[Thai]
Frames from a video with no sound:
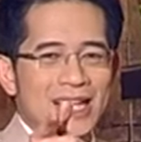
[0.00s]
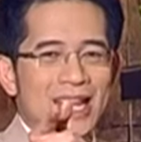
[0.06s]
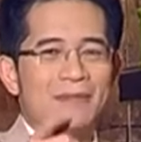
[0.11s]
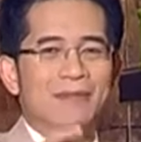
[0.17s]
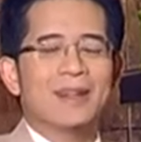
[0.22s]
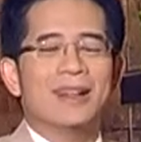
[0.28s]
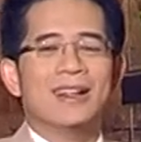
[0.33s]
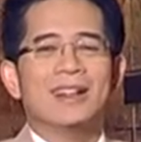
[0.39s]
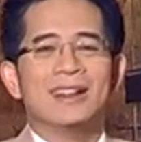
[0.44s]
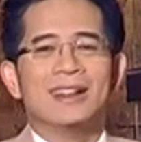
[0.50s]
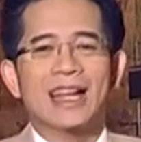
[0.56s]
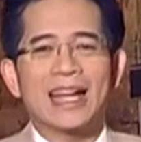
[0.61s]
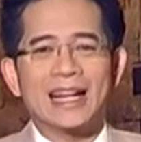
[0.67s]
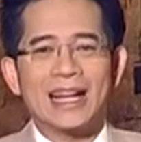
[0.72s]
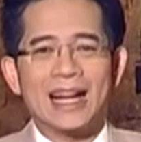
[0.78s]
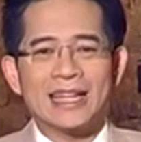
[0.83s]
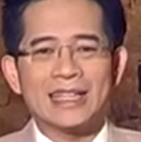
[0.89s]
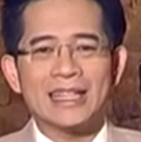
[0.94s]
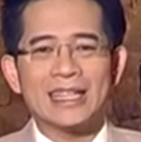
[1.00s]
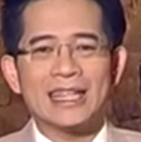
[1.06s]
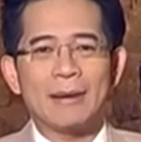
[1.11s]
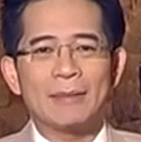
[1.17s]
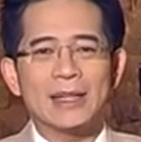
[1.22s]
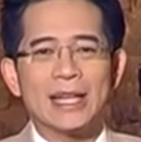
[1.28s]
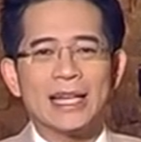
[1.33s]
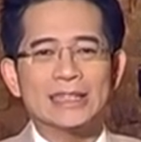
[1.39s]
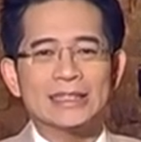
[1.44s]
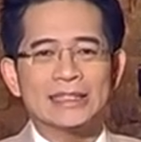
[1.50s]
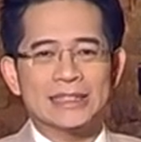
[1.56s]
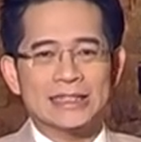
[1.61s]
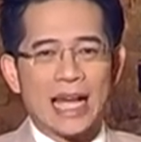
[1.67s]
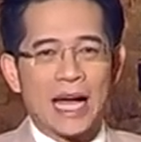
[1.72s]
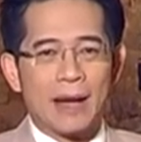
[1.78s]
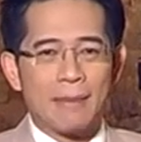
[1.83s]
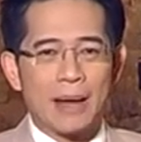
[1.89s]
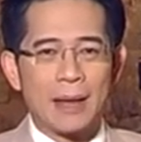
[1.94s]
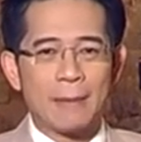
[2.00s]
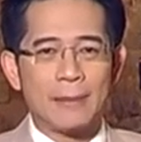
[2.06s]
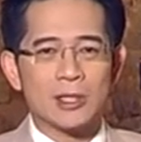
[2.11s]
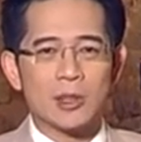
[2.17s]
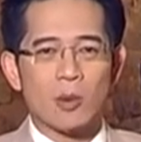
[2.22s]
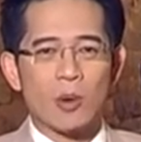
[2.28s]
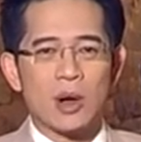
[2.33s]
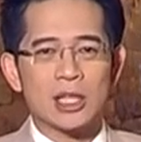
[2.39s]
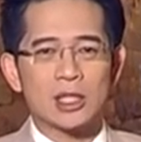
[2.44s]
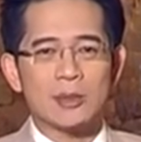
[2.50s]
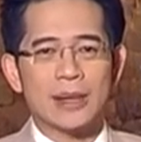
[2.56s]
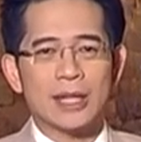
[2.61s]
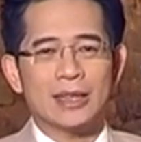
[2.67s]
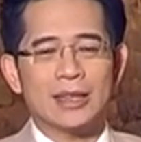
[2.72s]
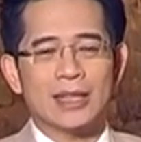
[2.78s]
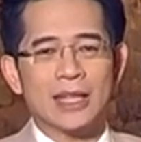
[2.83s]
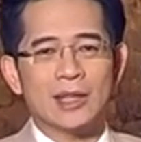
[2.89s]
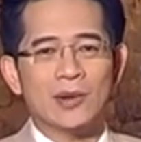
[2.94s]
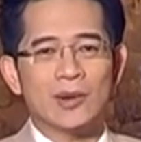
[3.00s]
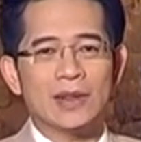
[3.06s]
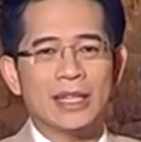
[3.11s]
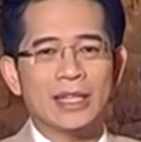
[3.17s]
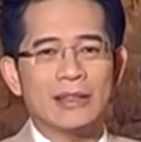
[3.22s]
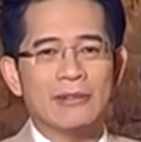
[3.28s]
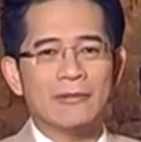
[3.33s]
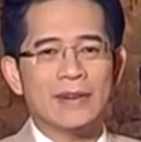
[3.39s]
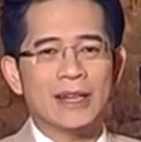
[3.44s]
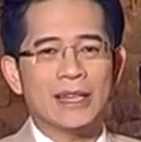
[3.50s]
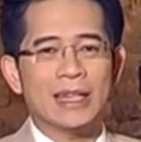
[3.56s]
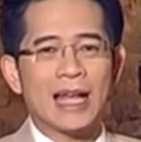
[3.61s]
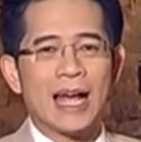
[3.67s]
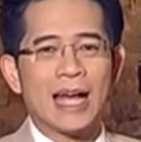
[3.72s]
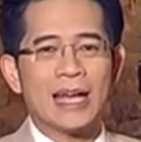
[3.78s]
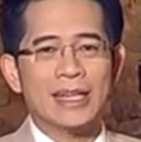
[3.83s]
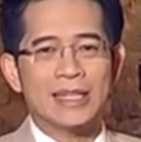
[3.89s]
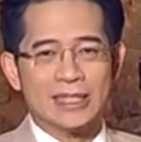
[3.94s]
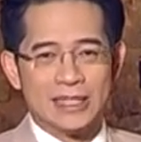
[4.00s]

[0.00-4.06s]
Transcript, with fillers: ครับรายการที่จะทำให้ท่านสามารถประสบความสำเร็จในธุรกิจ g i f t g r e e ได้